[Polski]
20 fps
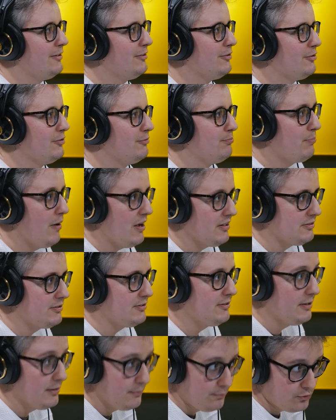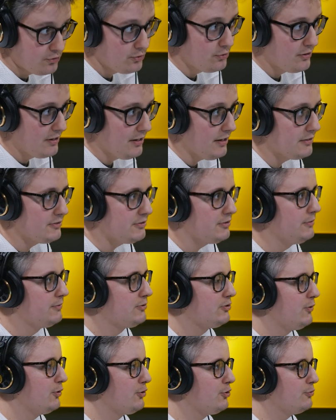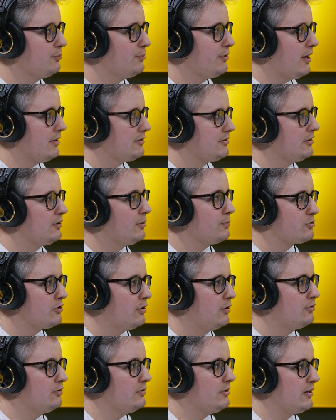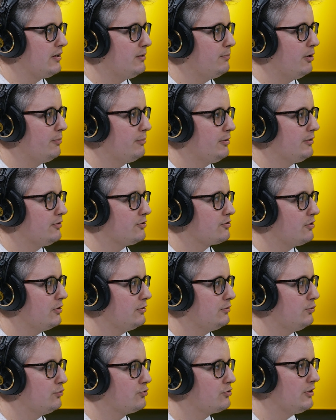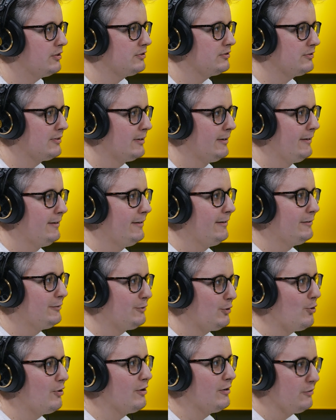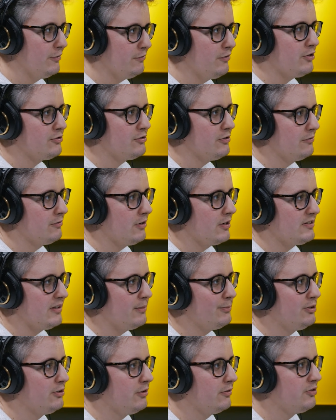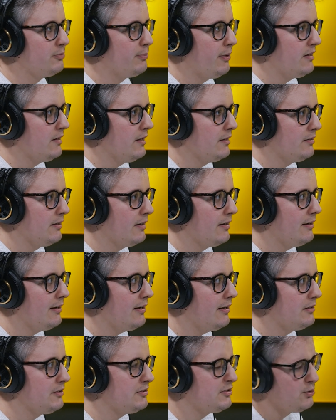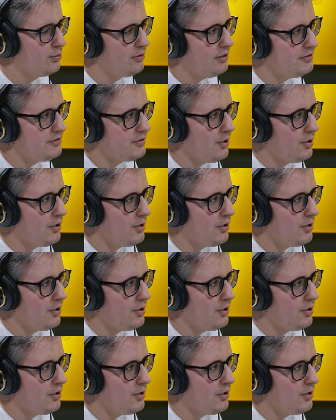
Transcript: y, pasję, przy okazji, w swoją pracę, to przychodzi taki moment, że on już jest trochę, no właśnie, wracamy do wypalenia, ale z drugiej